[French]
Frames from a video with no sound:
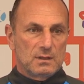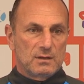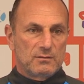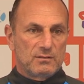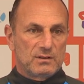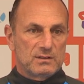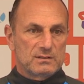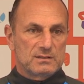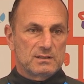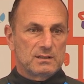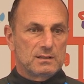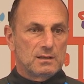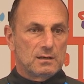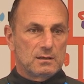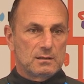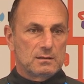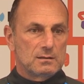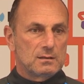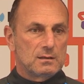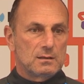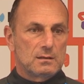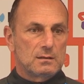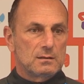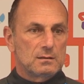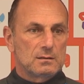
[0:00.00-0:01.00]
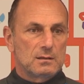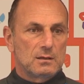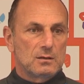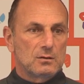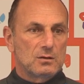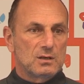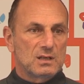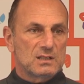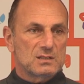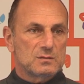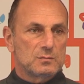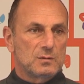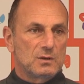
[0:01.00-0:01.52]
d'avancer dans, dans, le
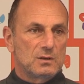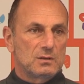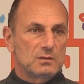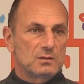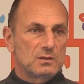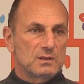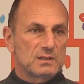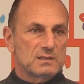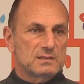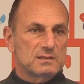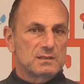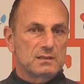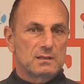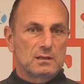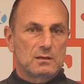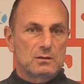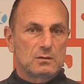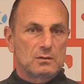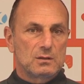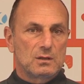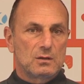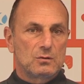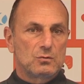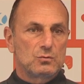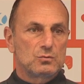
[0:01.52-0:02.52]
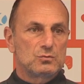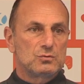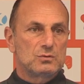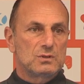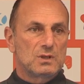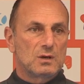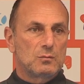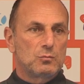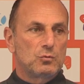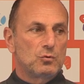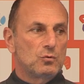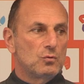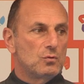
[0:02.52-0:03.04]
classement, de rester dans le haut du
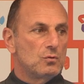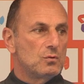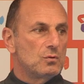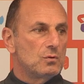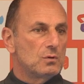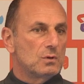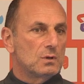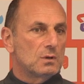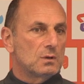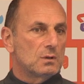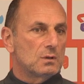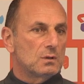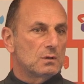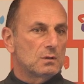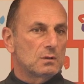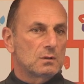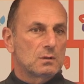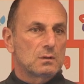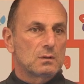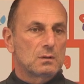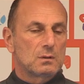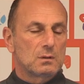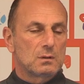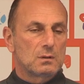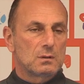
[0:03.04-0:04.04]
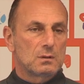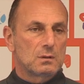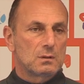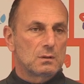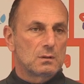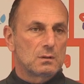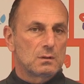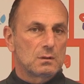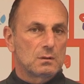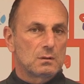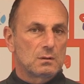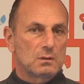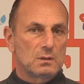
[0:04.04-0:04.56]
tableau.
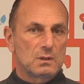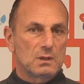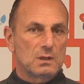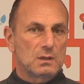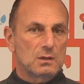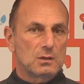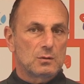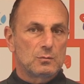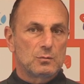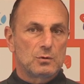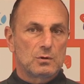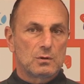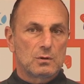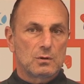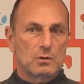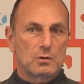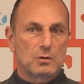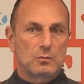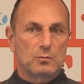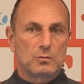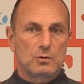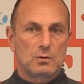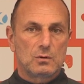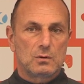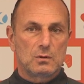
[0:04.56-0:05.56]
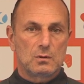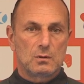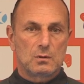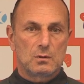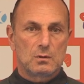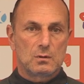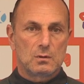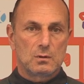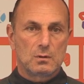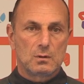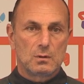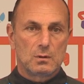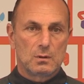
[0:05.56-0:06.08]
Euh, comment
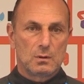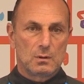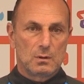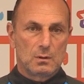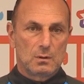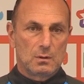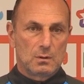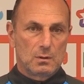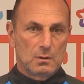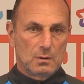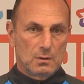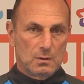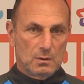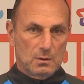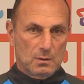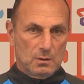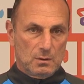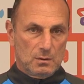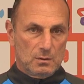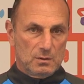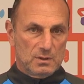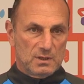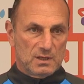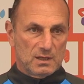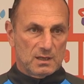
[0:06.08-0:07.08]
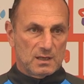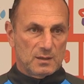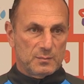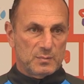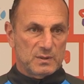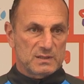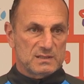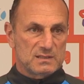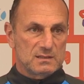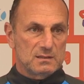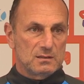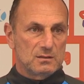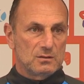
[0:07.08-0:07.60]
comment on est
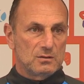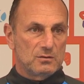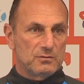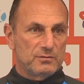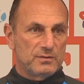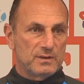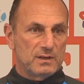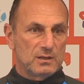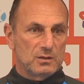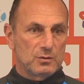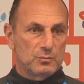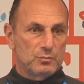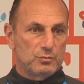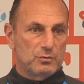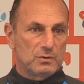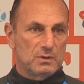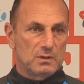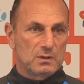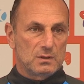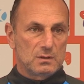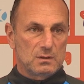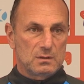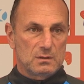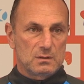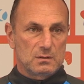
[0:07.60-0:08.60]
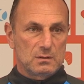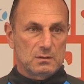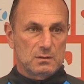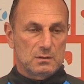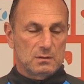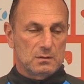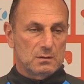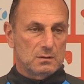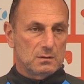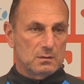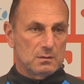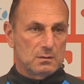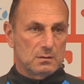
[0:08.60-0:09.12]
incapacité de le faire depuis,
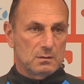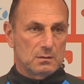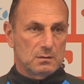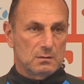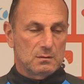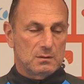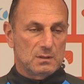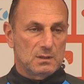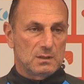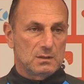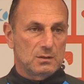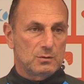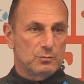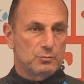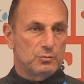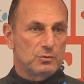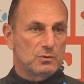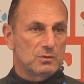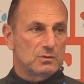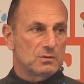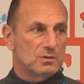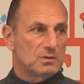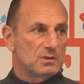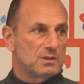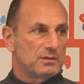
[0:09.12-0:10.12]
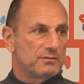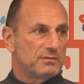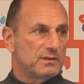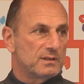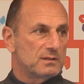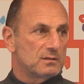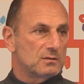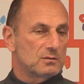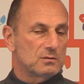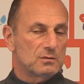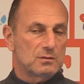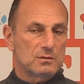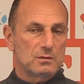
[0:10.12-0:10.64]
euh, depuis notre
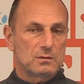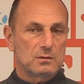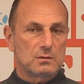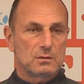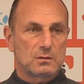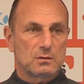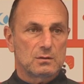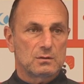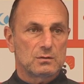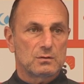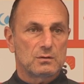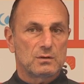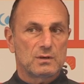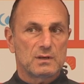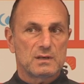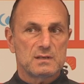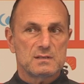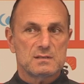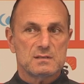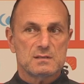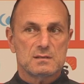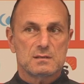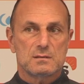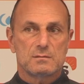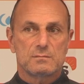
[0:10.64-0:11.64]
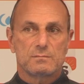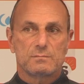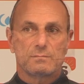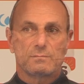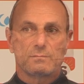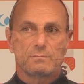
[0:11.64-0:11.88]
défaite contre, contre Reims.